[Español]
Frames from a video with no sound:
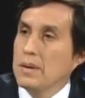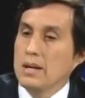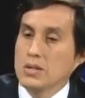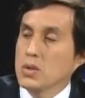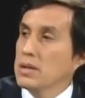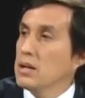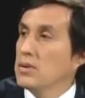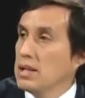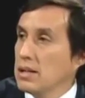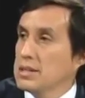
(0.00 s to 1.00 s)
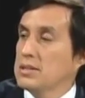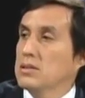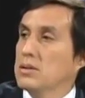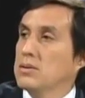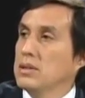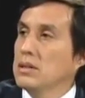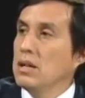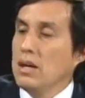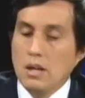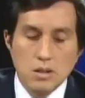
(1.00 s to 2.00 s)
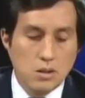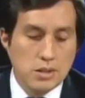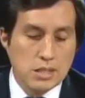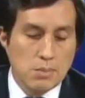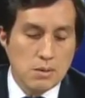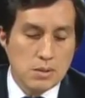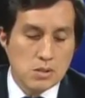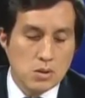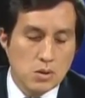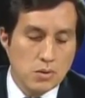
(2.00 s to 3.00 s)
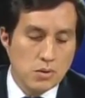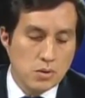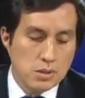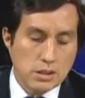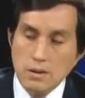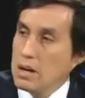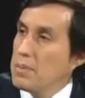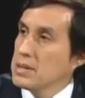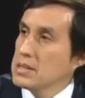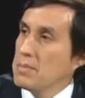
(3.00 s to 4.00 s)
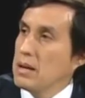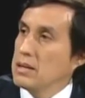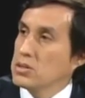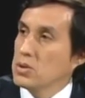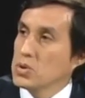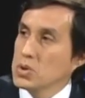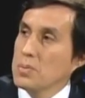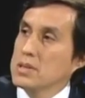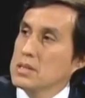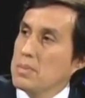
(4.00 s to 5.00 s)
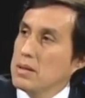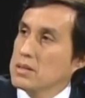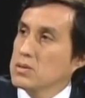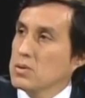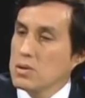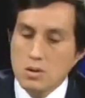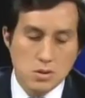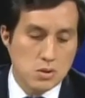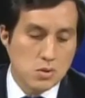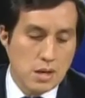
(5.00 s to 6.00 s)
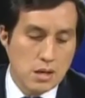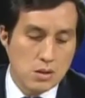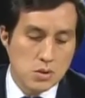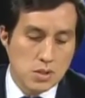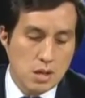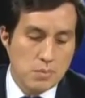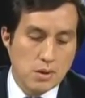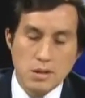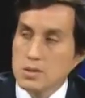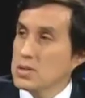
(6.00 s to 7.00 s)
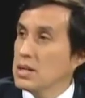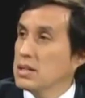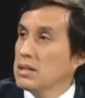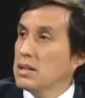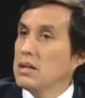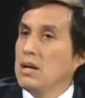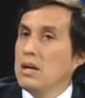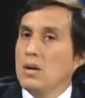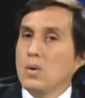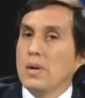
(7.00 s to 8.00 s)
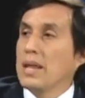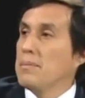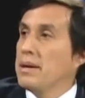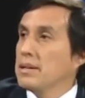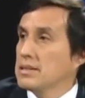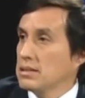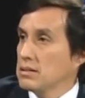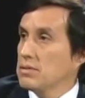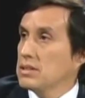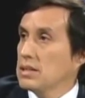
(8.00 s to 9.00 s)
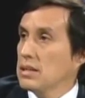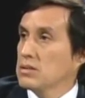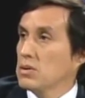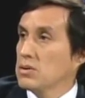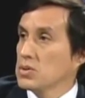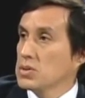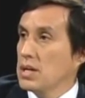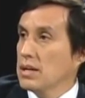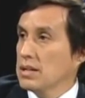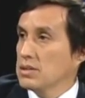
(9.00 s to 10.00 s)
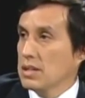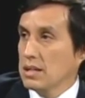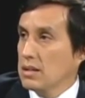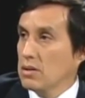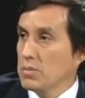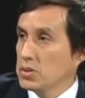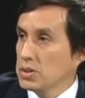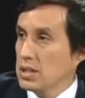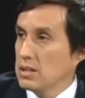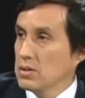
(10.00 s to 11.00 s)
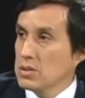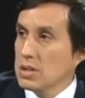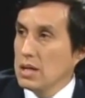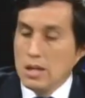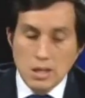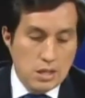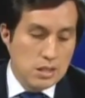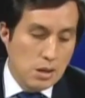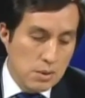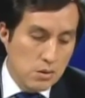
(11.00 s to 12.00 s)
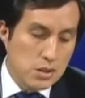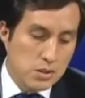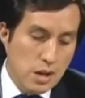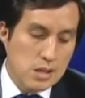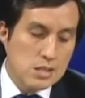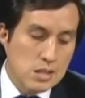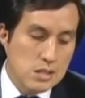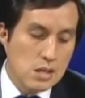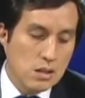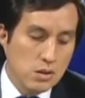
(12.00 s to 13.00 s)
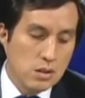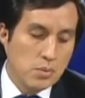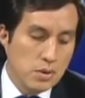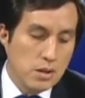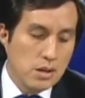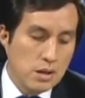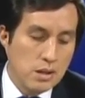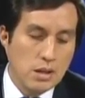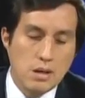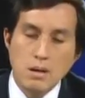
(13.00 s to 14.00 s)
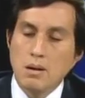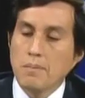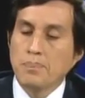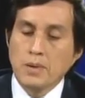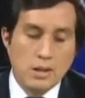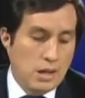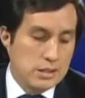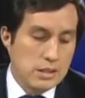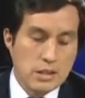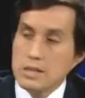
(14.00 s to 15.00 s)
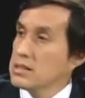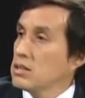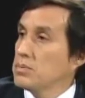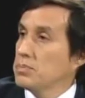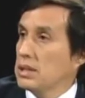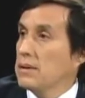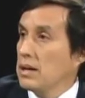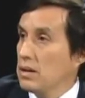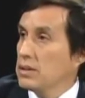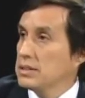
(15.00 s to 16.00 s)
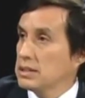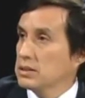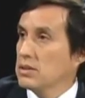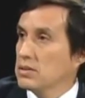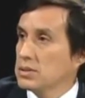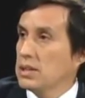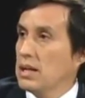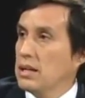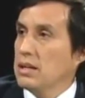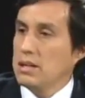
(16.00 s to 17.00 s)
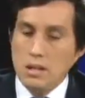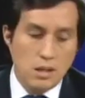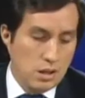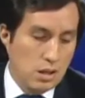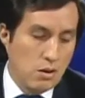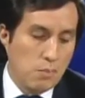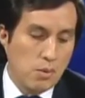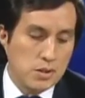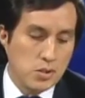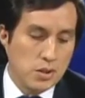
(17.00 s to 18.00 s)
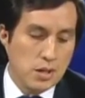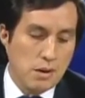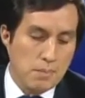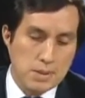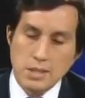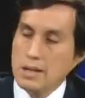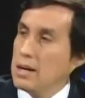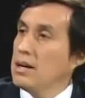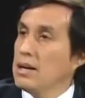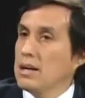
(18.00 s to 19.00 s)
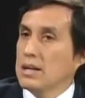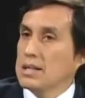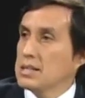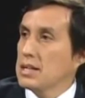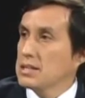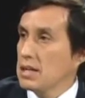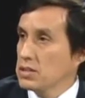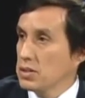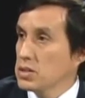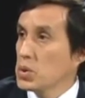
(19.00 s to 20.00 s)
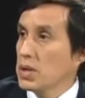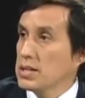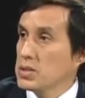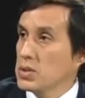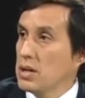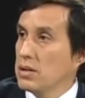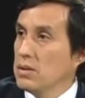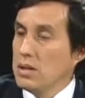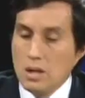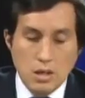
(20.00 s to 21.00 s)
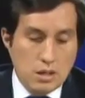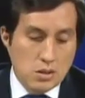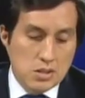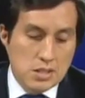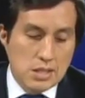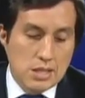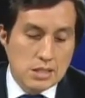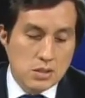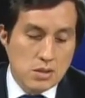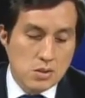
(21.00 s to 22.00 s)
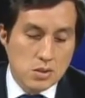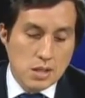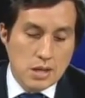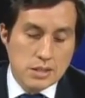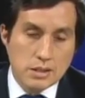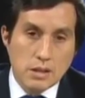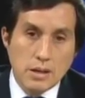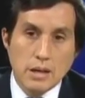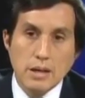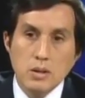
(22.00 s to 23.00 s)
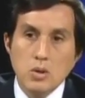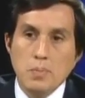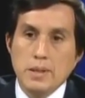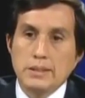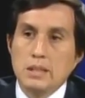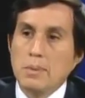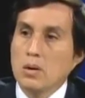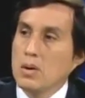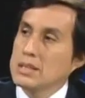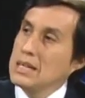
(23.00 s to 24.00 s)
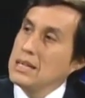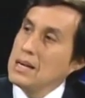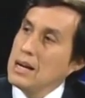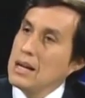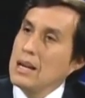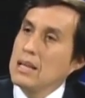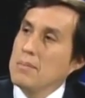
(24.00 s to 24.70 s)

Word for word: en la zona de Lurín, el distrito de Lurín, donde se ha previsto dos actividades principales o dos usos principales. Uno de ellos es un área industrial, porque la ciudad tiene una demanda insatisfecha del suelo industrial que no se ha generado en muchos años, y también una zona residencial donde podrían eh, asentarse los trabajadores de esta zona industrial y la nueva población que va a empezar a crecer hacia la zona sur de la ciudad. Entonces, en esta zona industrial se ha trabajado para estimar cuál sería la